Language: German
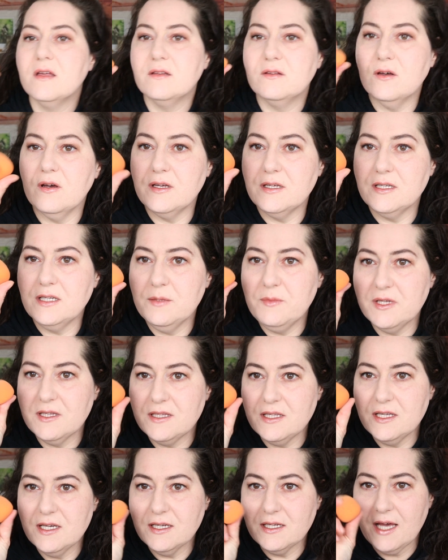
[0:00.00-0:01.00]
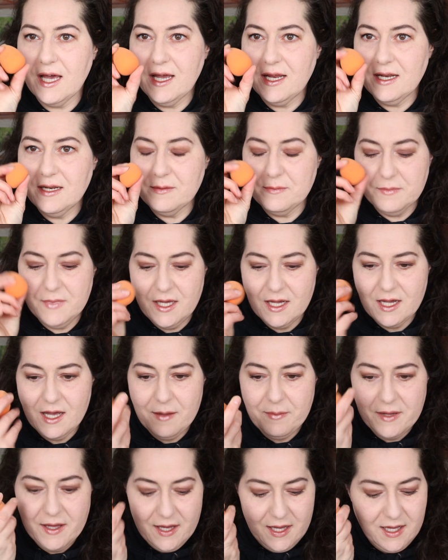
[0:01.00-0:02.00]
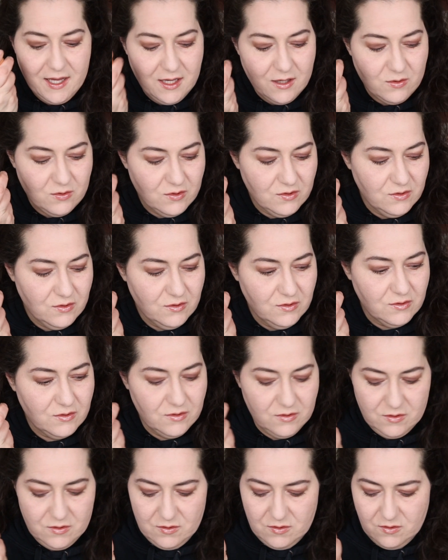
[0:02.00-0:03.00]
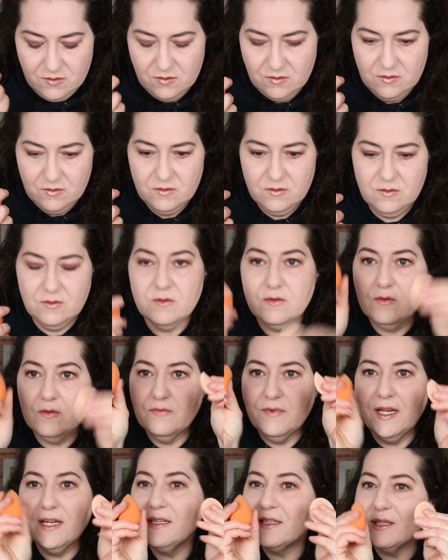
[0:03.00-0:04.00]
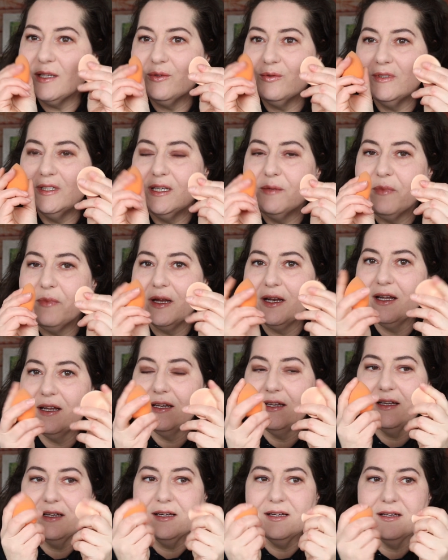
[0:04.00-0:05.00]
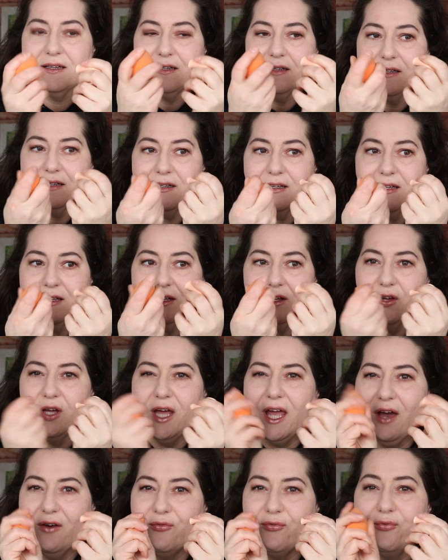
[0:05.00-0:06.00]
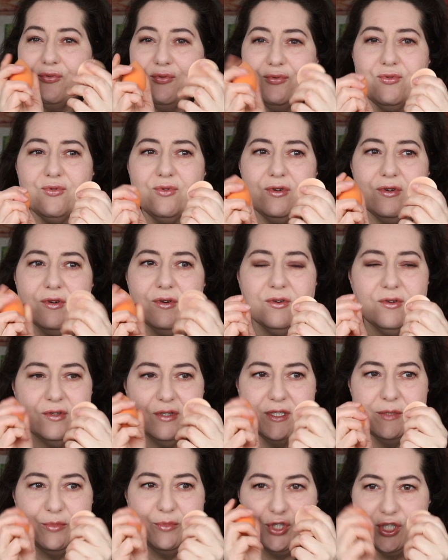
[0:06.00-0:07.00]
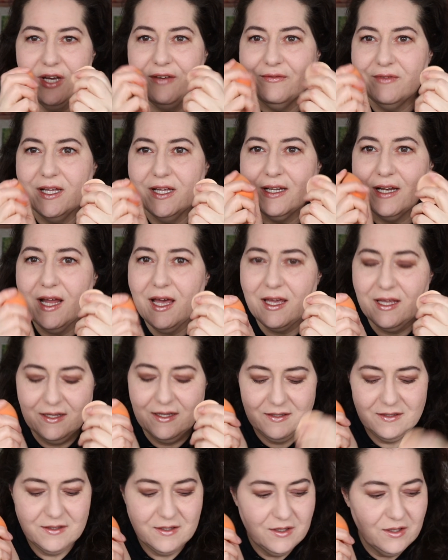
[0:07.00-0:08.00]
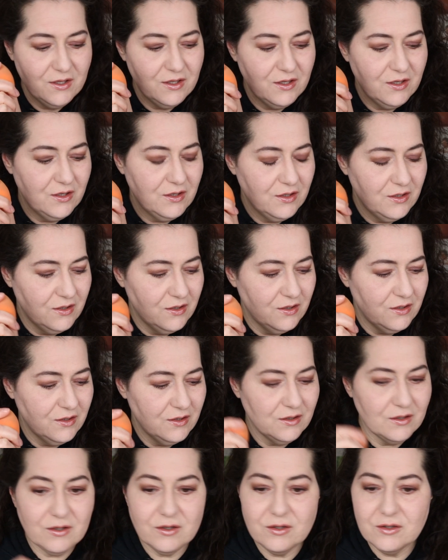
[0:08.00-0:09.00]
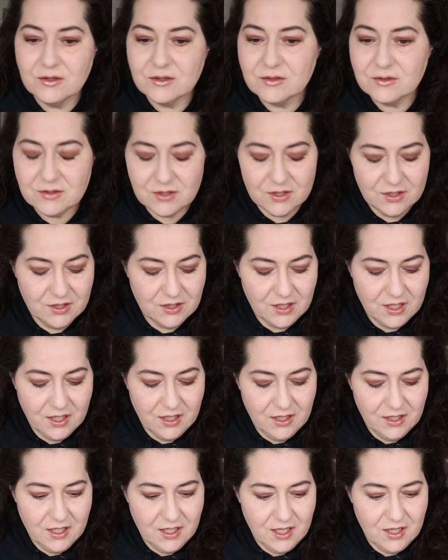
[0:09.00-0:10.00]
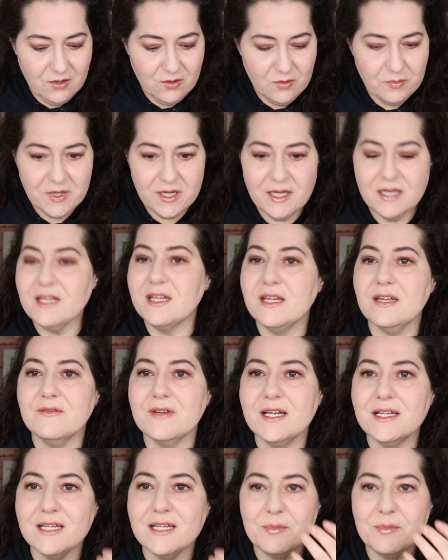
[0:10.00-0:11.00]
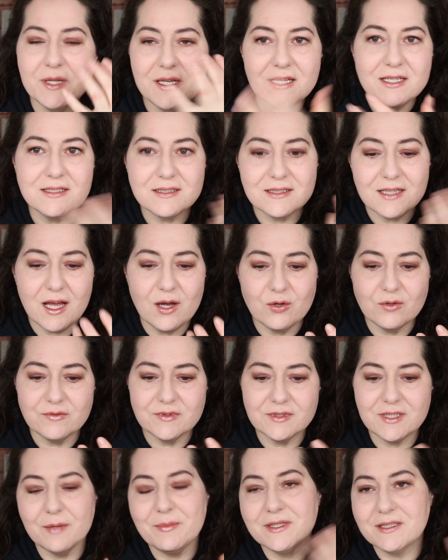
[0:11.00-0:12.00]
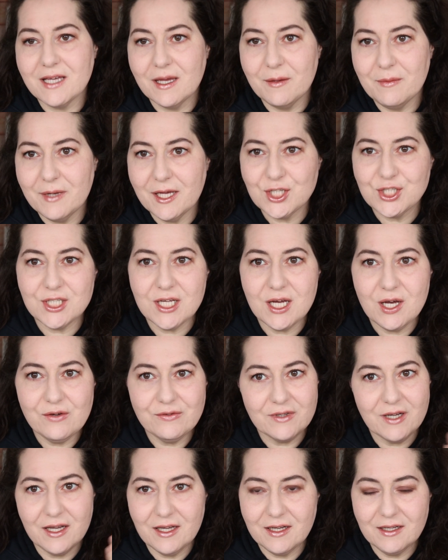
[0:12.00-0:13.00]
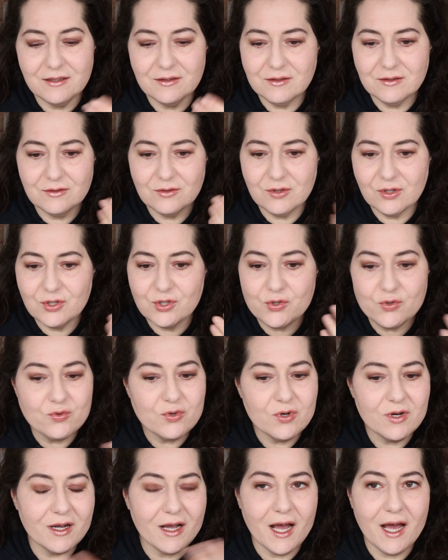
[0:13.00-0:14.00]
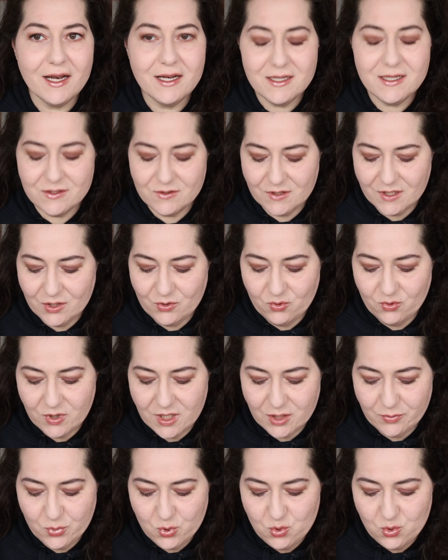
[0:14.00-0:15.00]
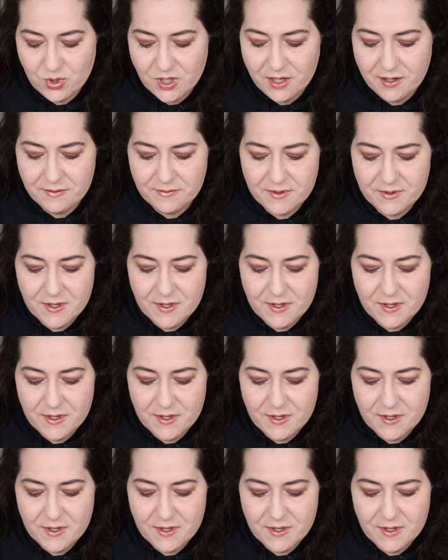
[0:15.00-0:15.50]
so, ich nehme jetzt irgendein Make-up-Ei und wenn ich das so nebeneinander erfühle, ist die Beschaffenheit gleich. Und ich kann da ja nochmal hingehen, weil ja nichts drauf. Ich habe jetzt keinen Blush drauf, keinen Kontur, gar nichts, sondern nur das Puder.